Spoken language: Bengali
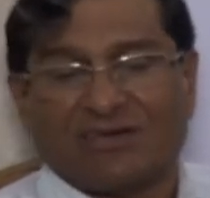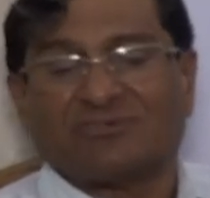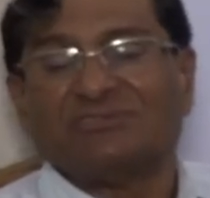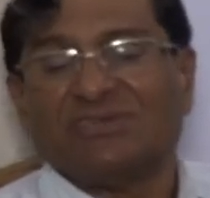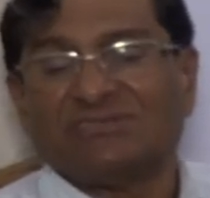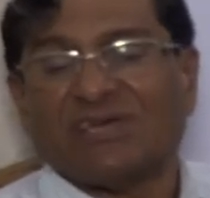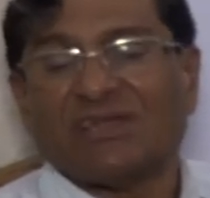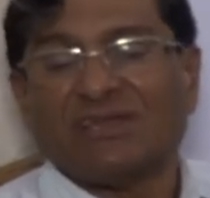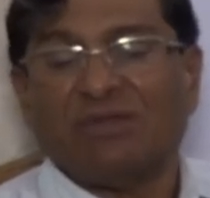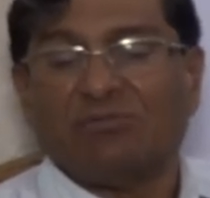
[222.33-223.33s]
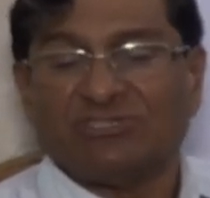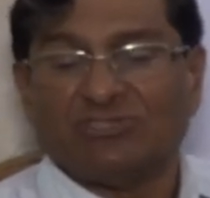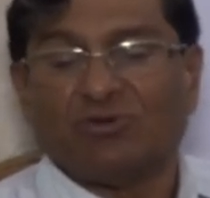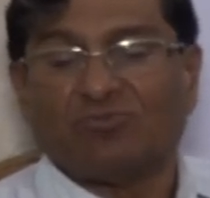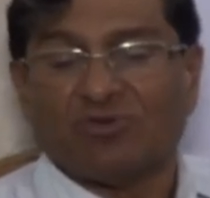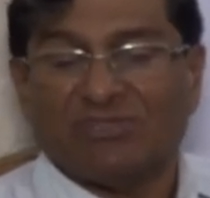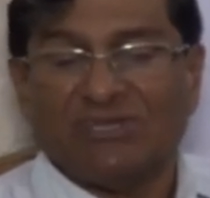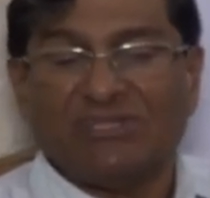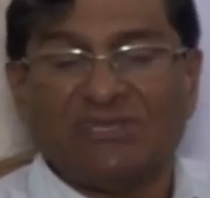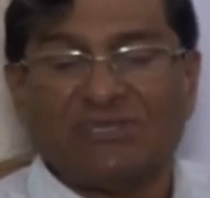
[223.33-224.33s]
আসলে যারা নির্বাচিত
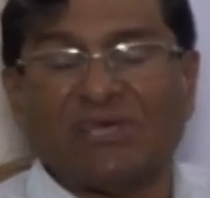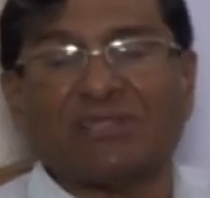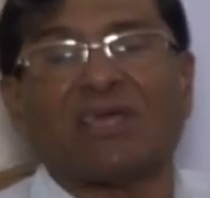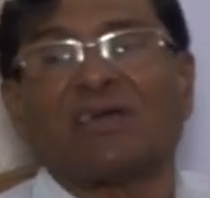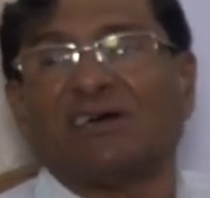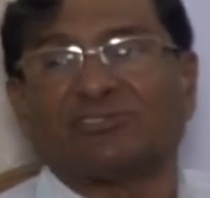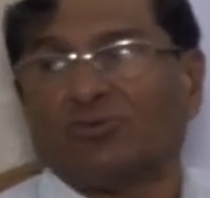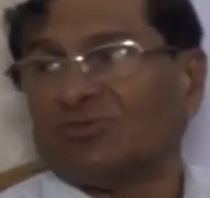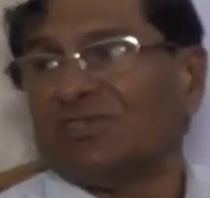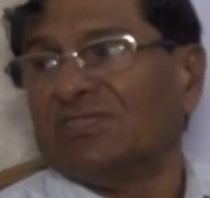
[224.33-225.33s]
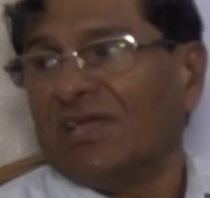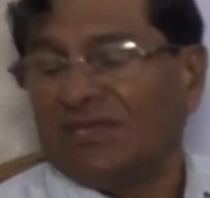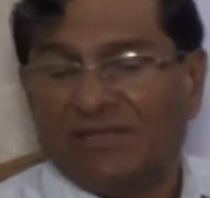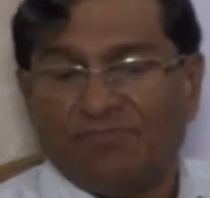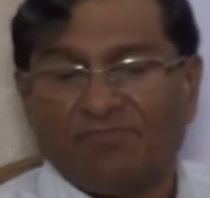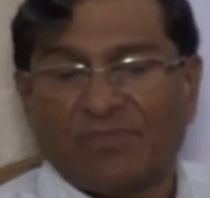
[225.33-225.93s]
প্রতিনিধি তাদেরকে কাজ করতে দেয়নি